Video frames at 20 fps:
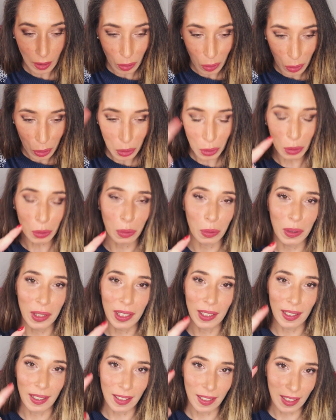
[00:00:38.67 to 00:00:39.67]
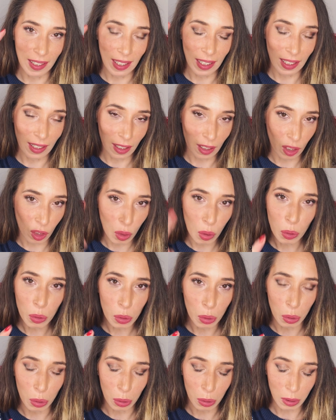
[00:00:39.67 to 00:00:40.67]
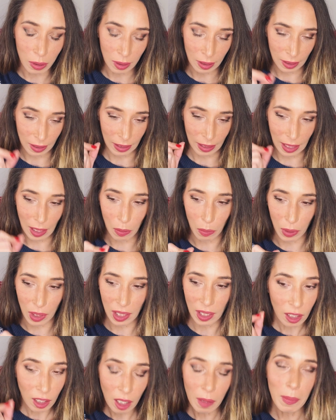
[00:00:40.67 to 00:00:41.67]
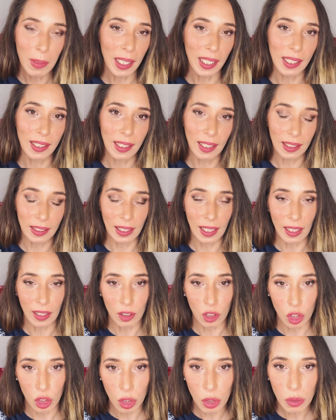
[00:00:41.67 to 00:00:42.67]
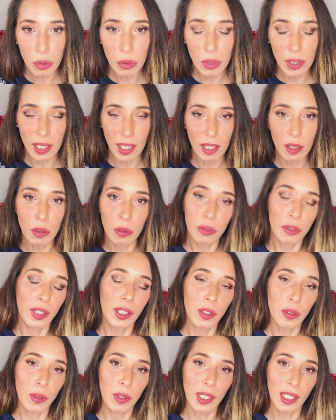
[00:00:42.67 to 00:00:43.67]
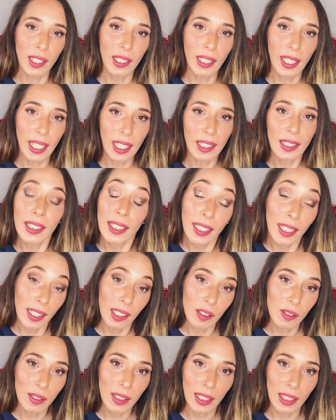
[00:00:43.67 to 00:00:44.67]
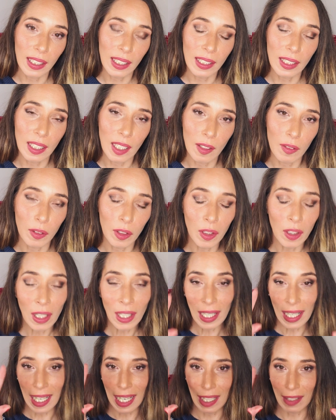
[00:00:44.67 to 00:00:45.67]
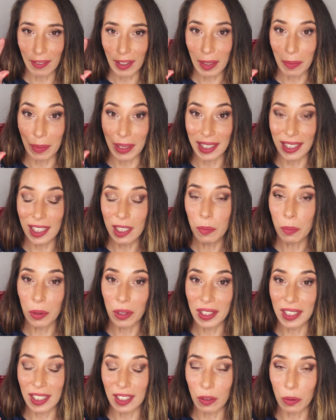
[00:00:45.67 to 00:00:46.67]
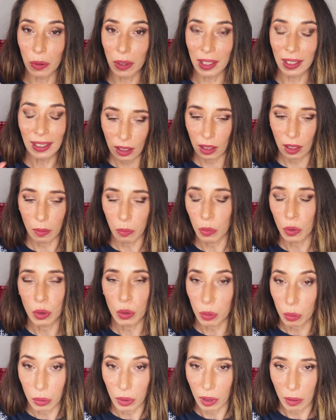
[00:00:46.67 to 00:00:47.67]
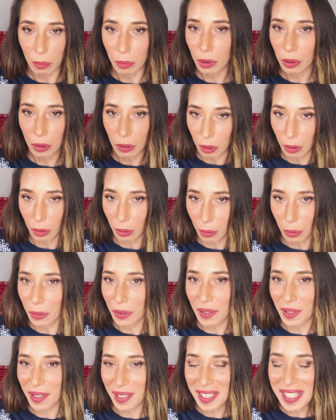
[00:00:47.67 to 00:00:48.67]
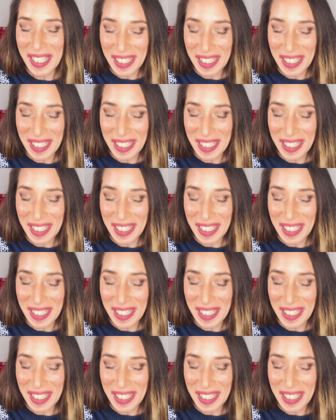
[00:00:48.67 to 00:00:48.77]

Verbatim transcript: aujourd'hui c'est concours et oui, comme l'année dernière, je vous ai confectionné un calendrier de l'Avent avec mes 10 petits doigts et mon compte en banque aussi.